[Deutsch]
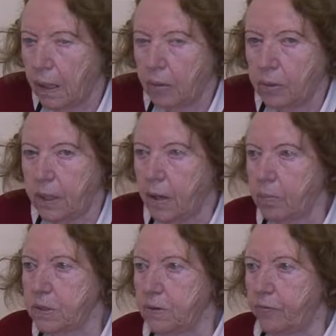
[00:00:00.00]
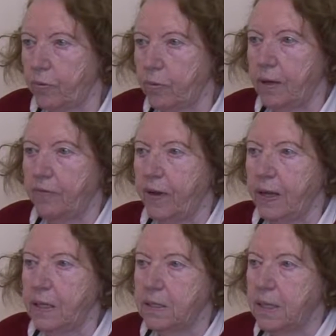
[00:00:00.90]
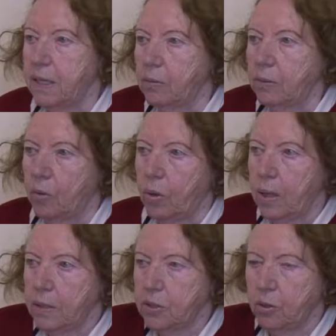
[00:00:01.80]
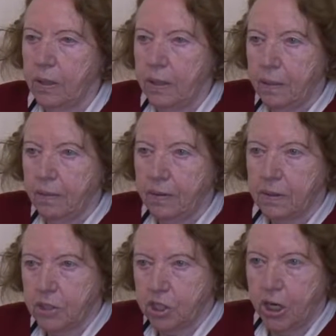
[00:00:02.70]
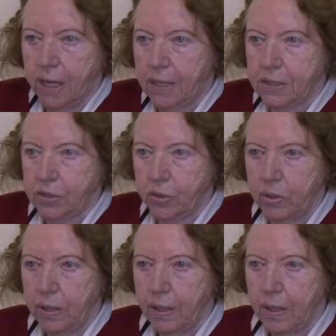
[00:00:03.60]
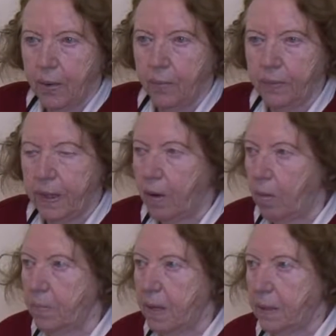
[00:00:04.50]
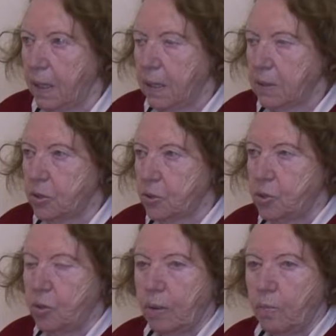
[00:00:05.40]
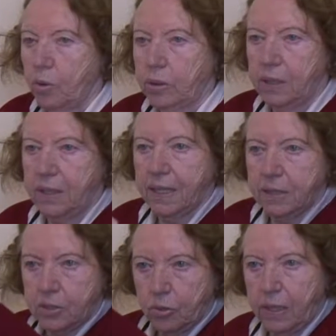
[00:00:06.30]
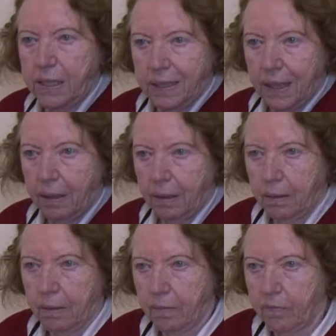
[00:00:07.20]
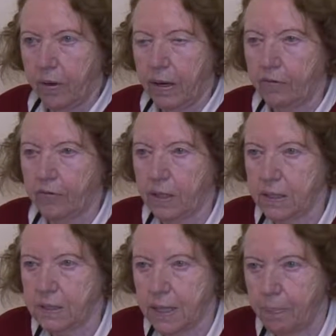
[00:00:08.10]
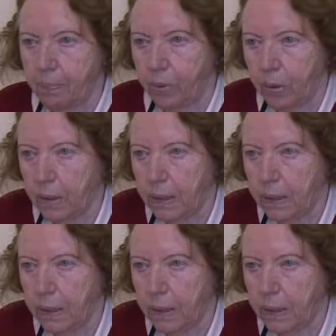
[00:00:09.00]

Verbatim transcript: Und die haben sie vom Gefängnis hier und da so schräg gezöhnt. Und die haben nicht so zugemachte Tieren, so Gitter waren auf der Gestapo.